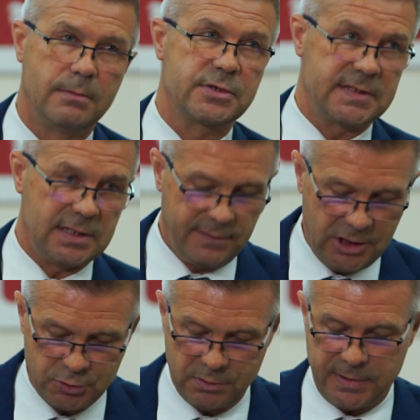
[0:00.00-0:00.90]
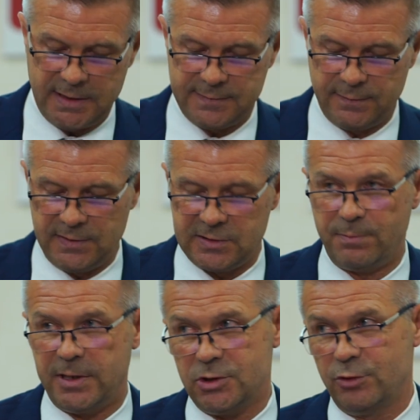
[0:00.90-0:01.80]
przedstawiliśmy Państwu w
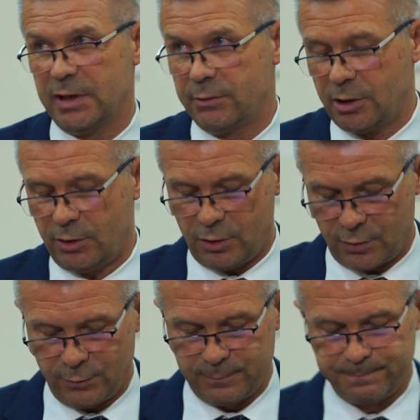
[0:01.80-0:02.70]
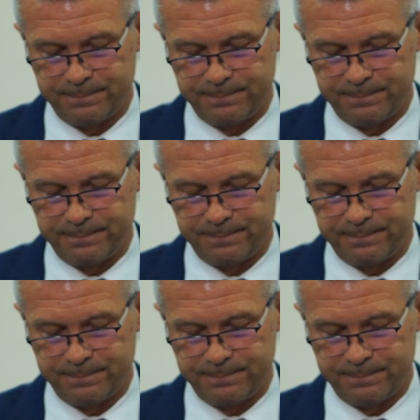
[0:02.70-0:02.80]
listopadzie ubiegłego roku.